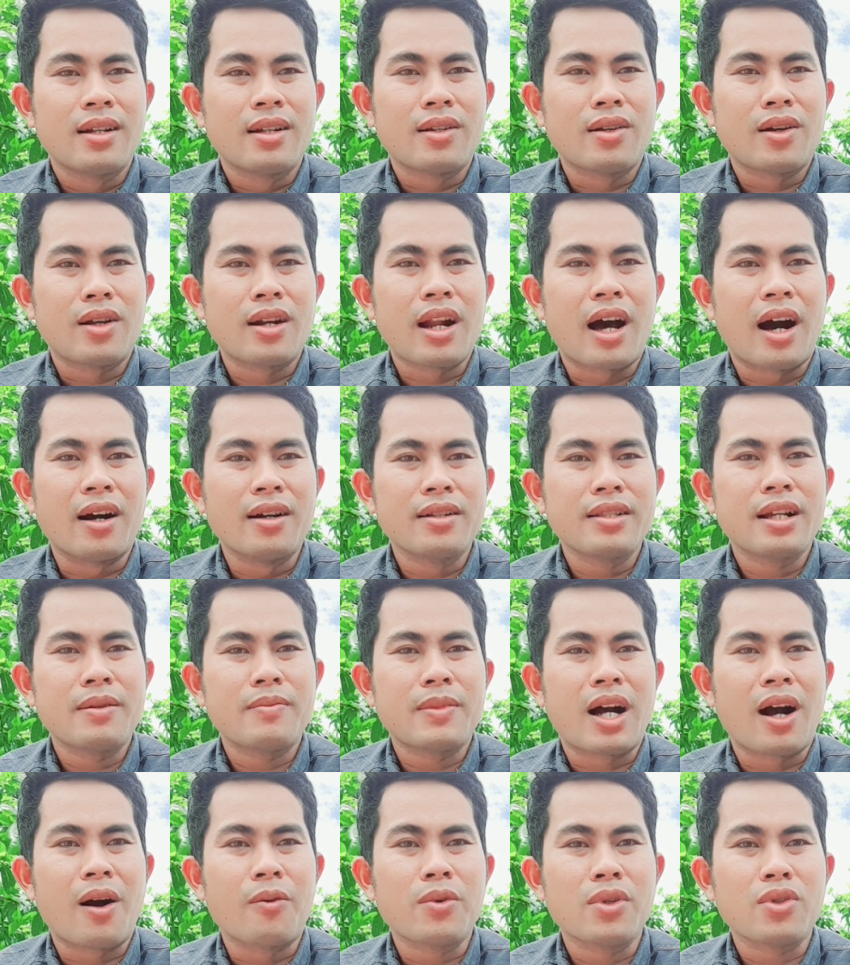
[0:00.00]
nó đỡ nhất
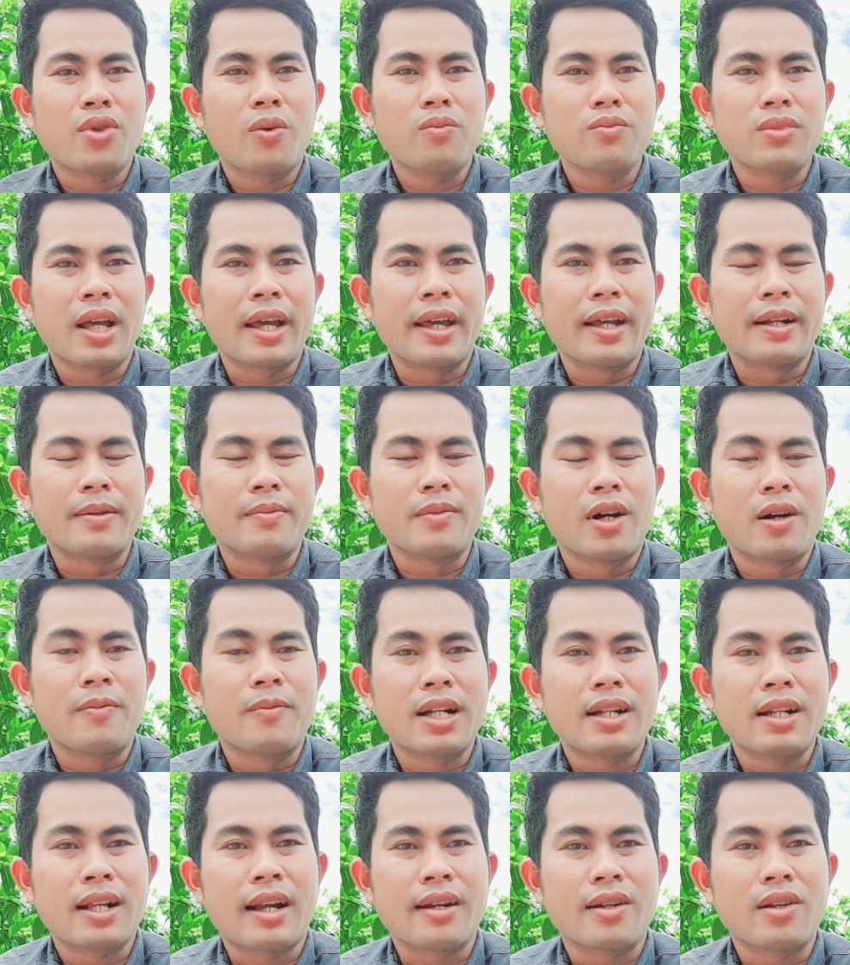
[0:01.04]
mà không có tốn tiền, mà
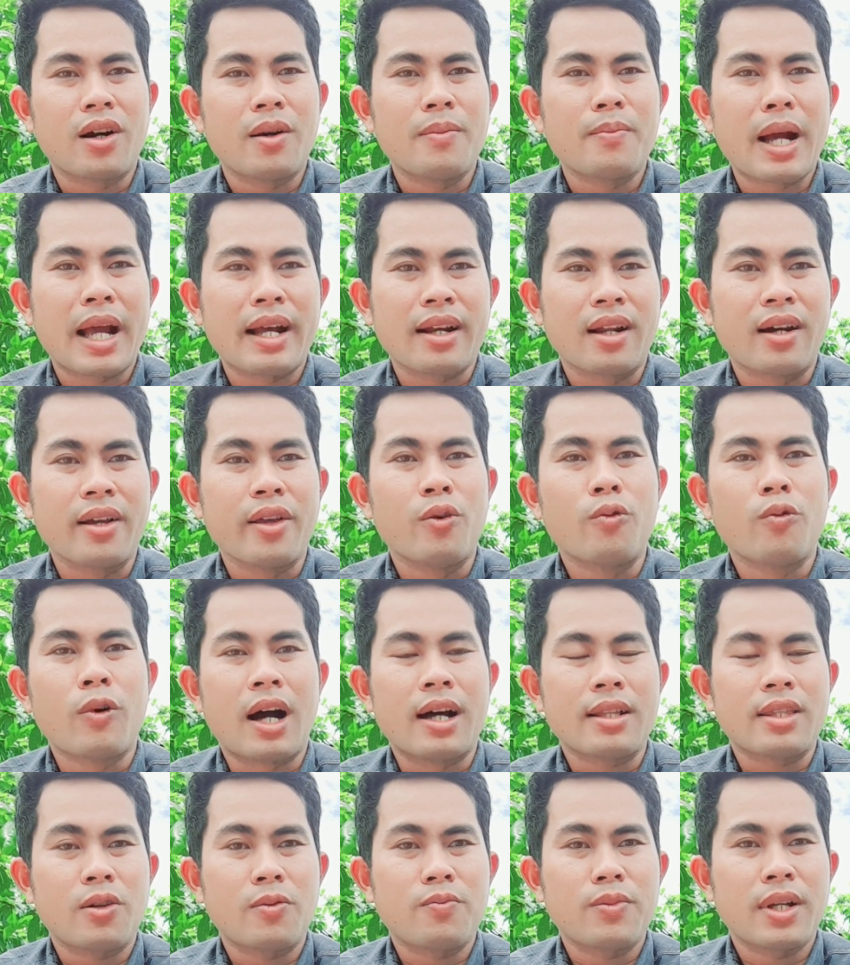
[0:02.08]
bên cạnh đó mang lại hiệu
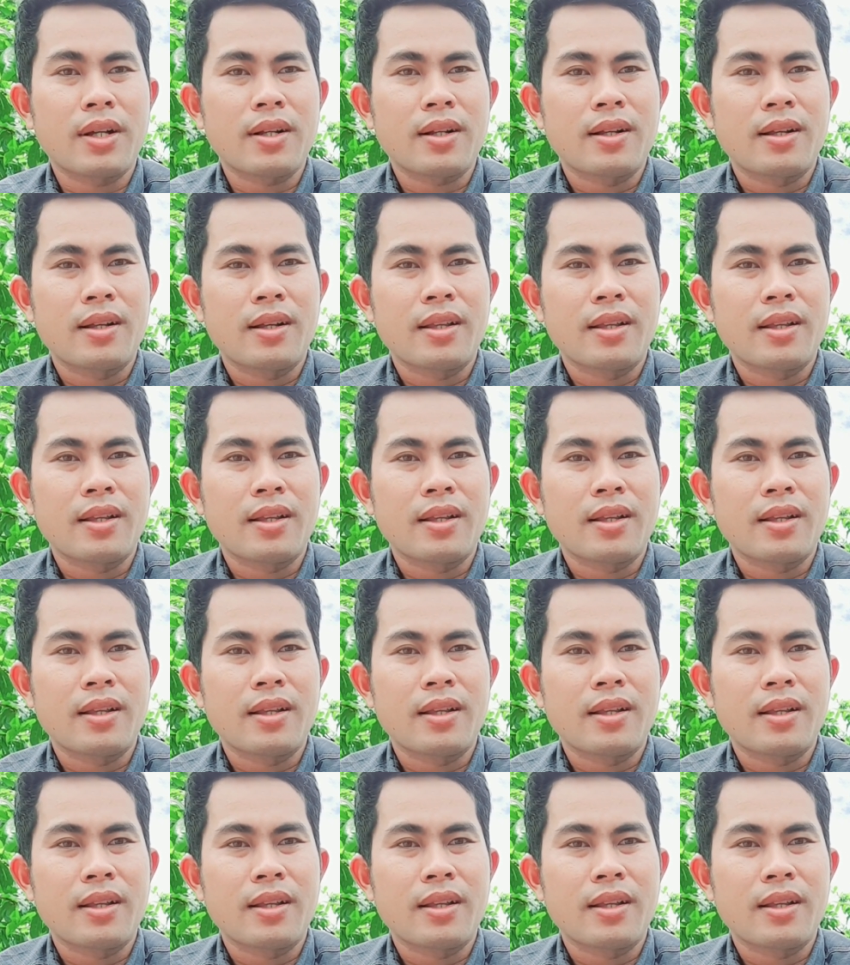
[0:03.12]
quả tốt nhất.